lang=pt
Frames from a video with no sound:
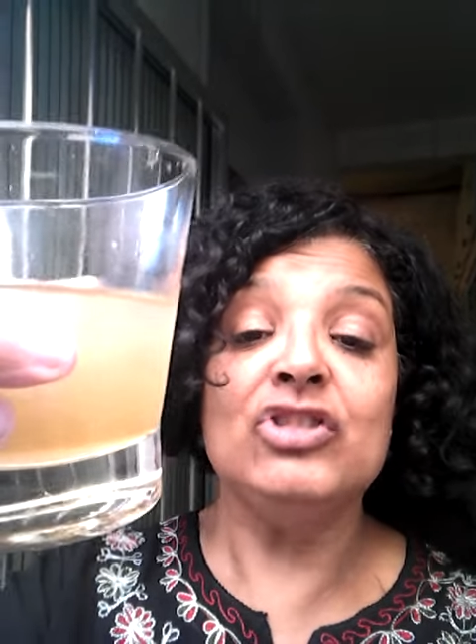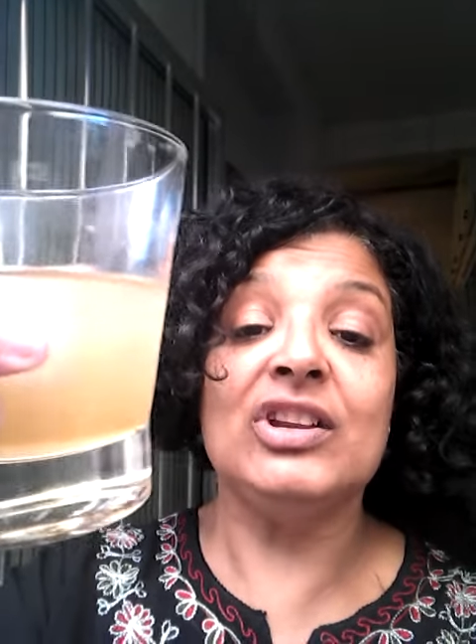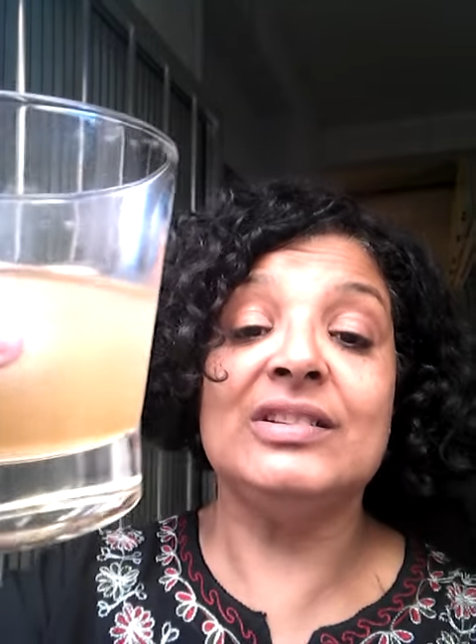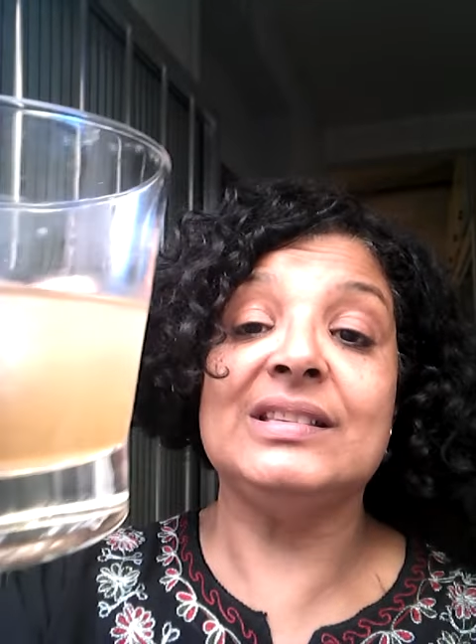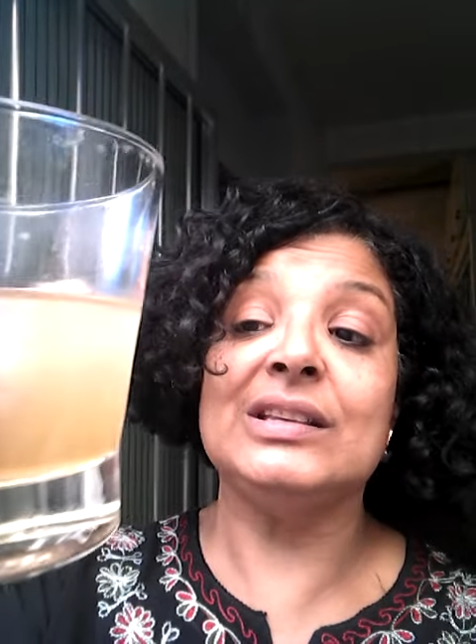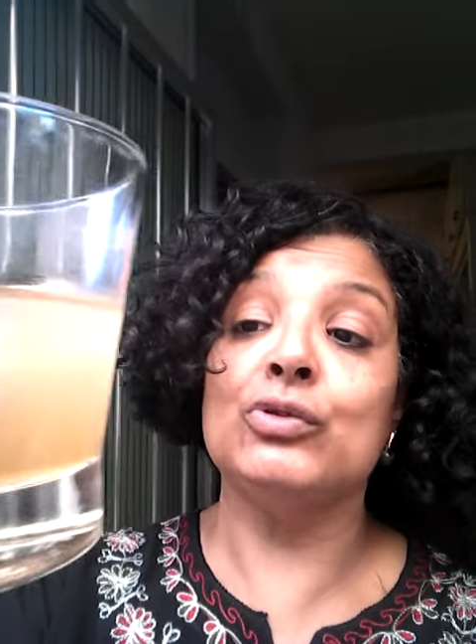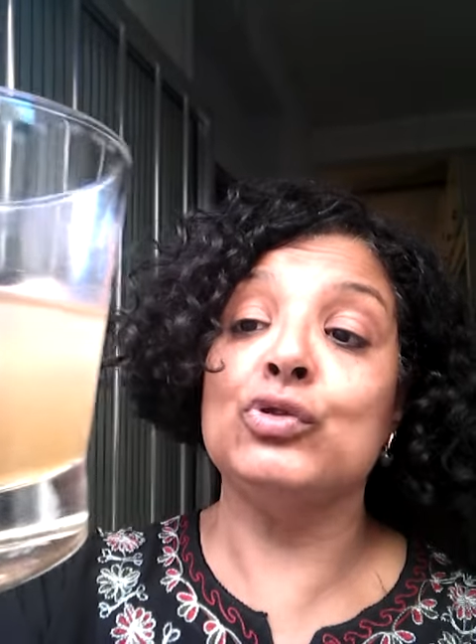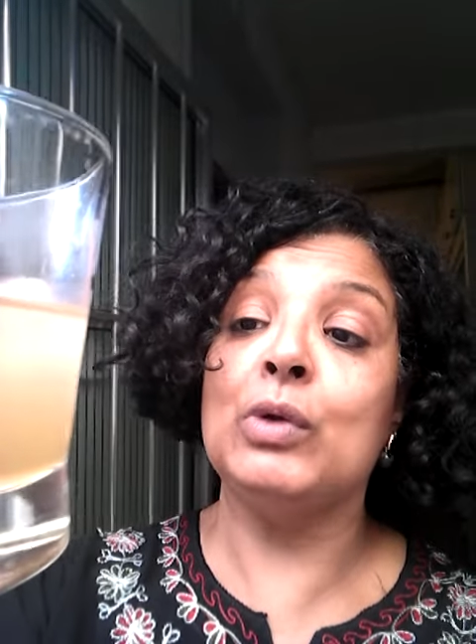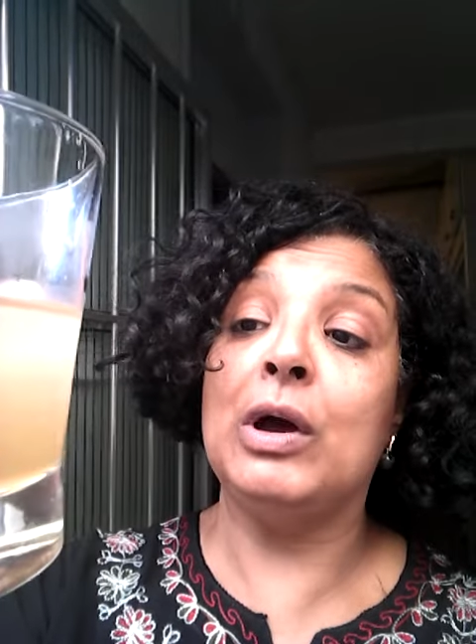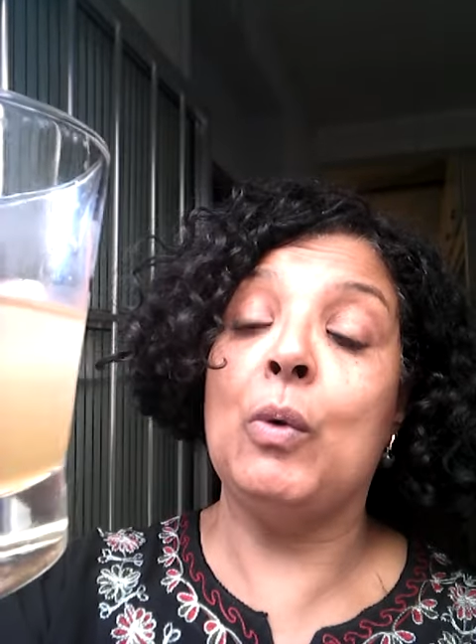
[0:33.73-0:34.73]
dia de
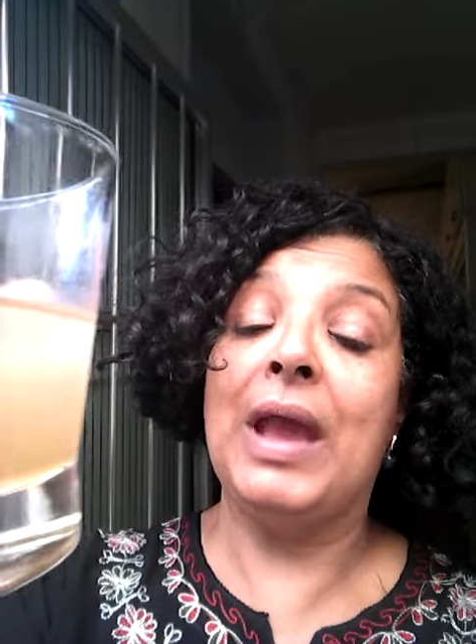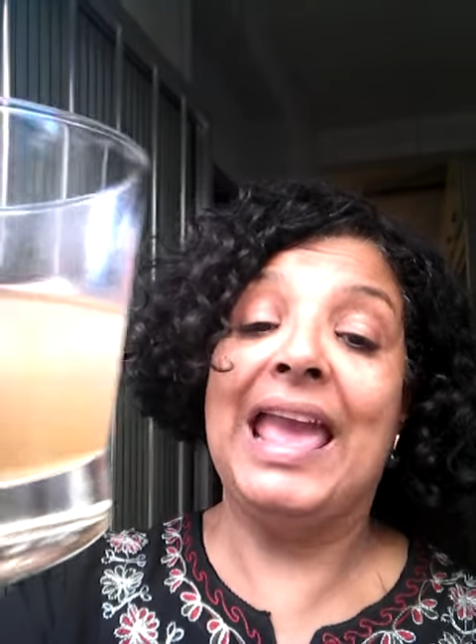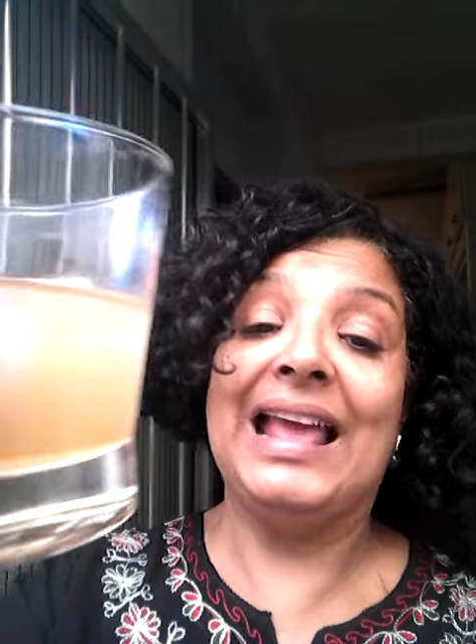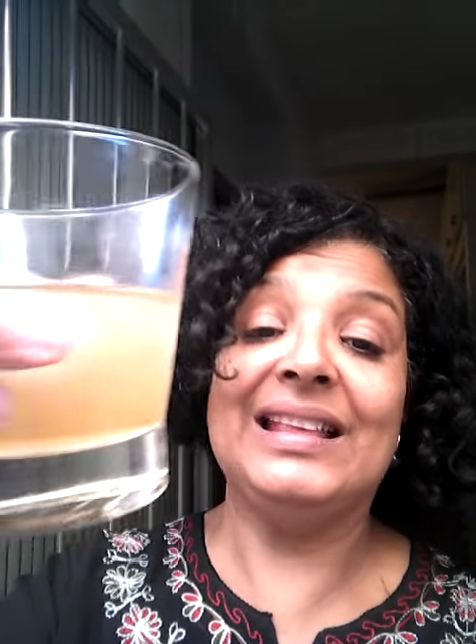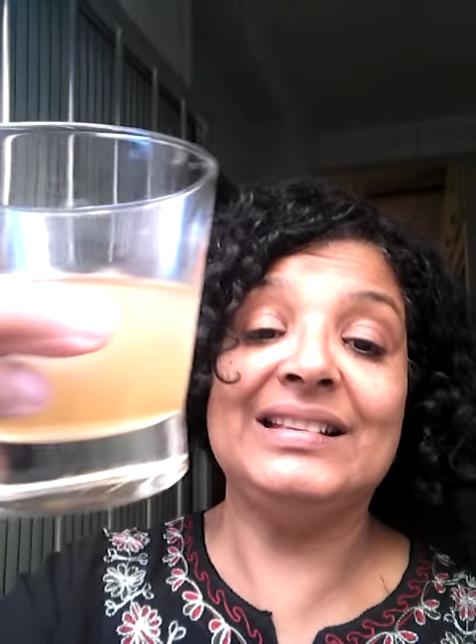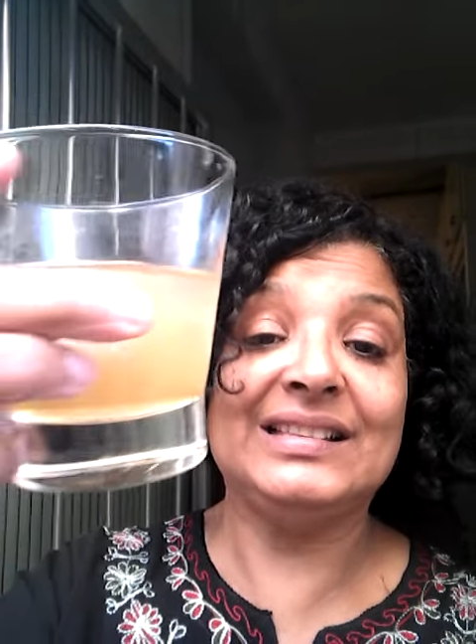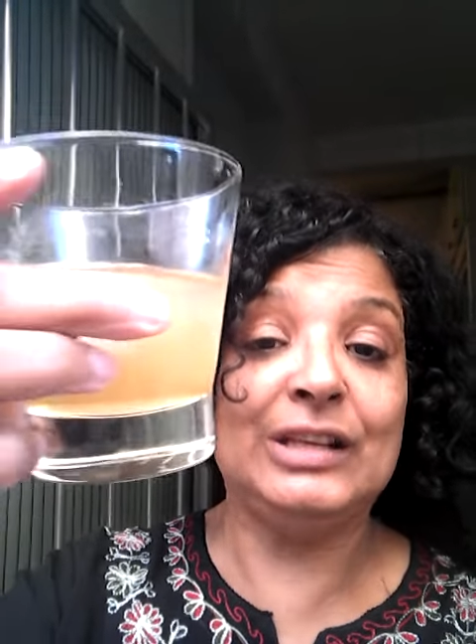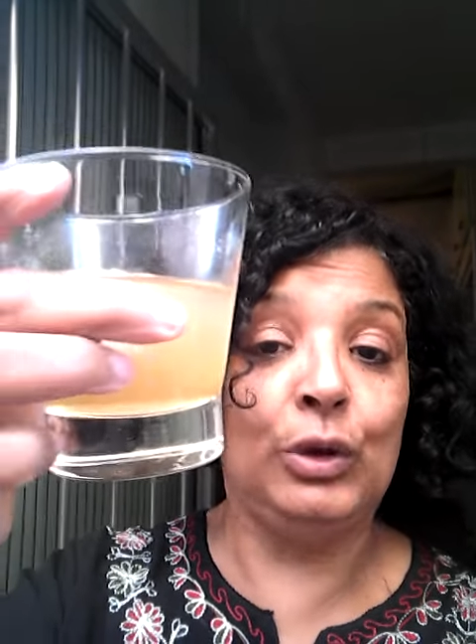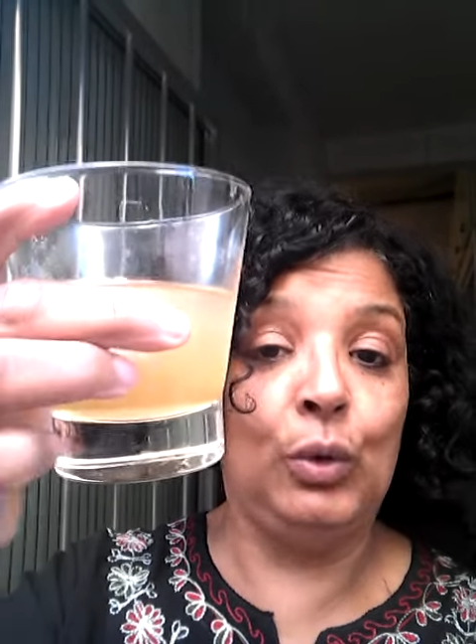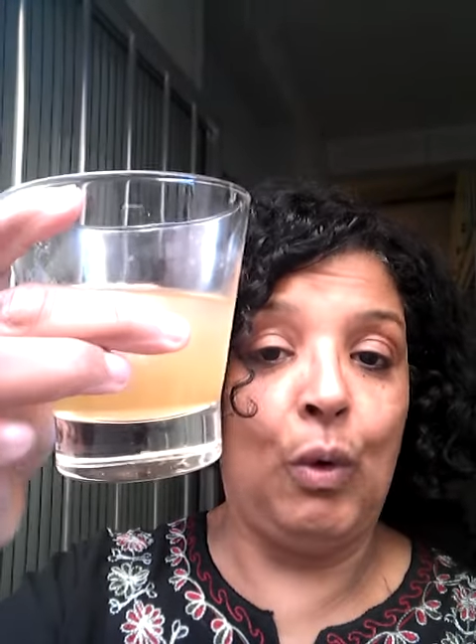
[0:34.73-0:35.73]
São João, ela
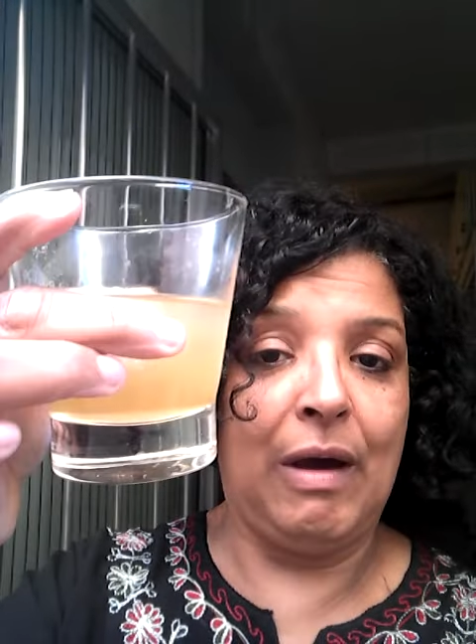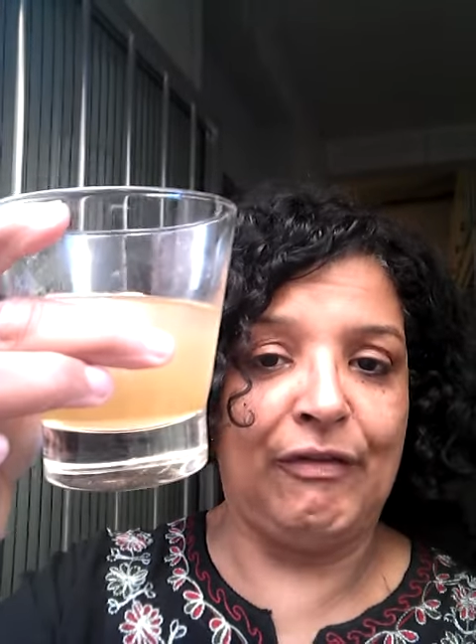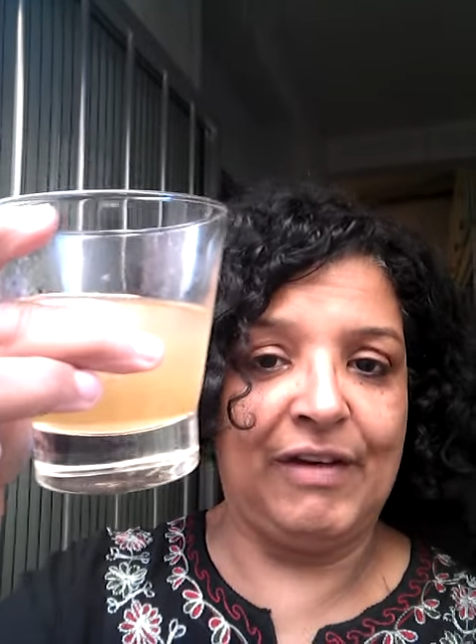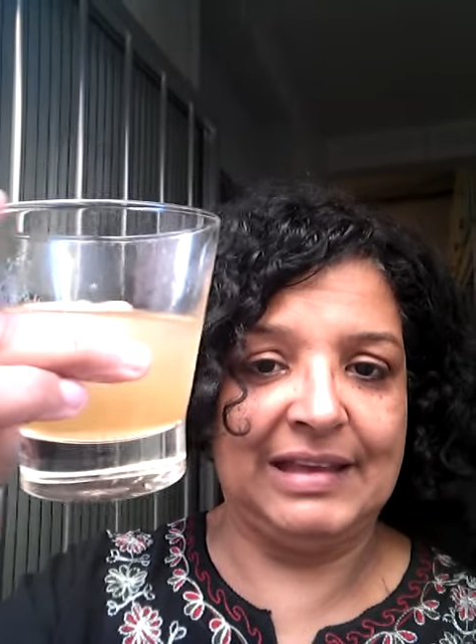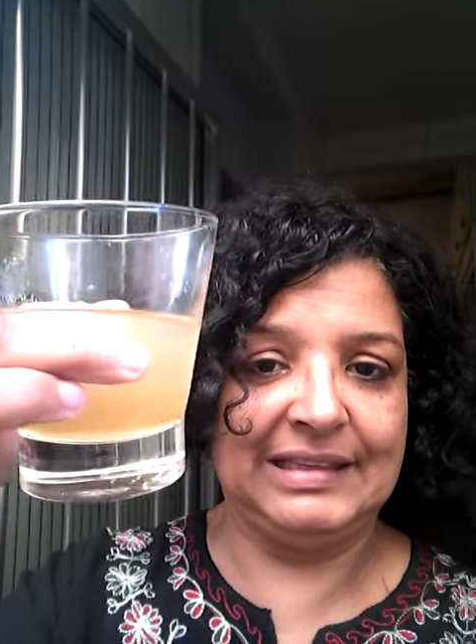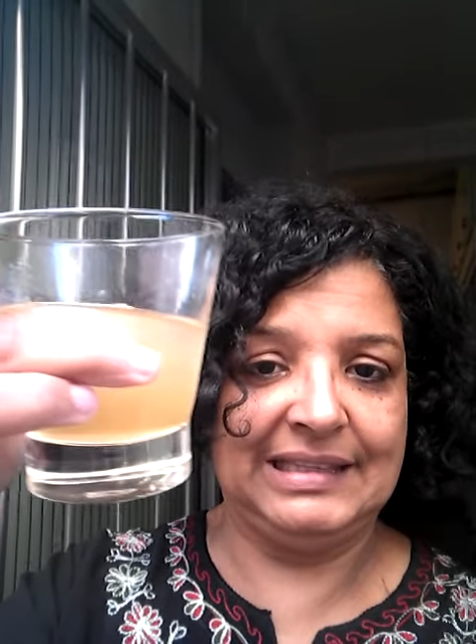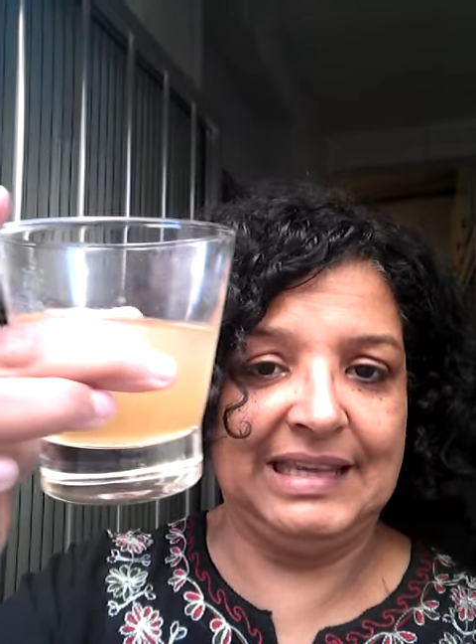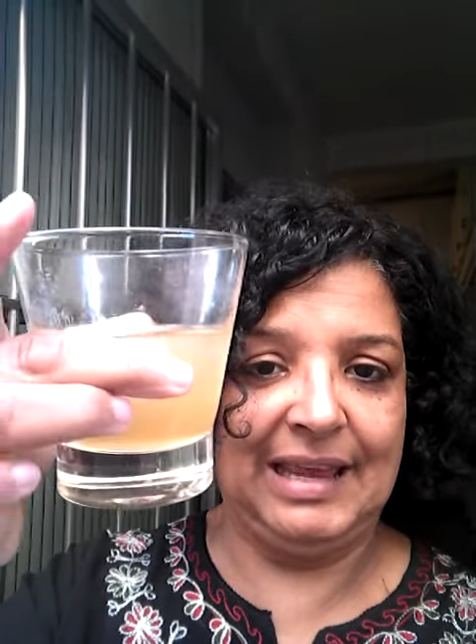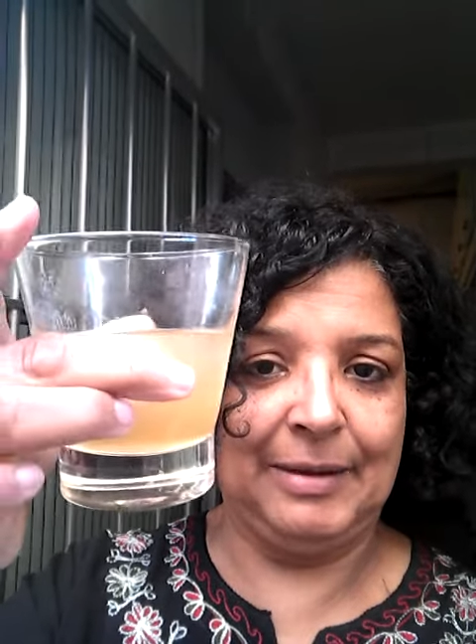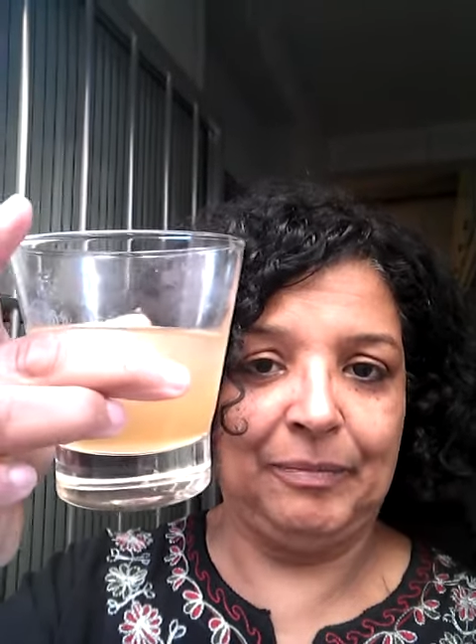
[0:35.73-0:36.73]
ensinou a
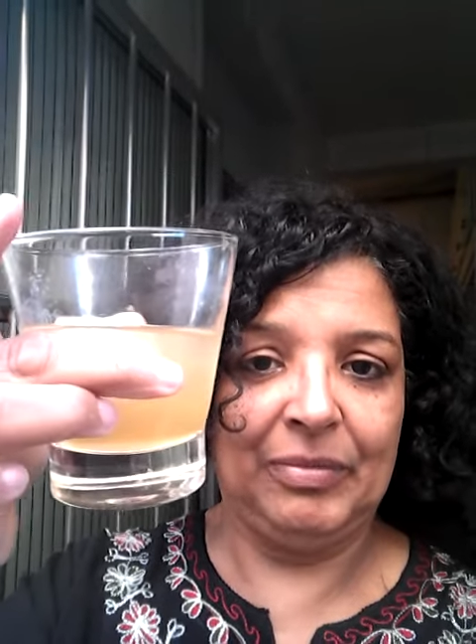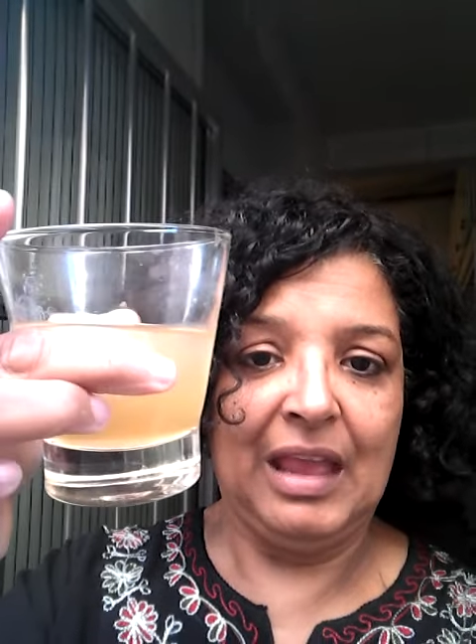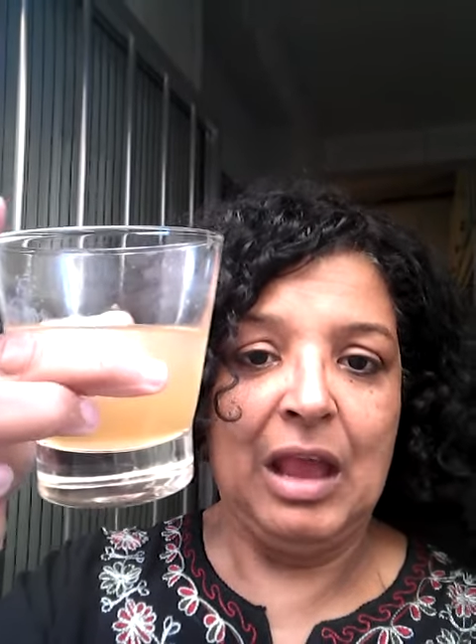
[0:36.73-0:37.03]
fazer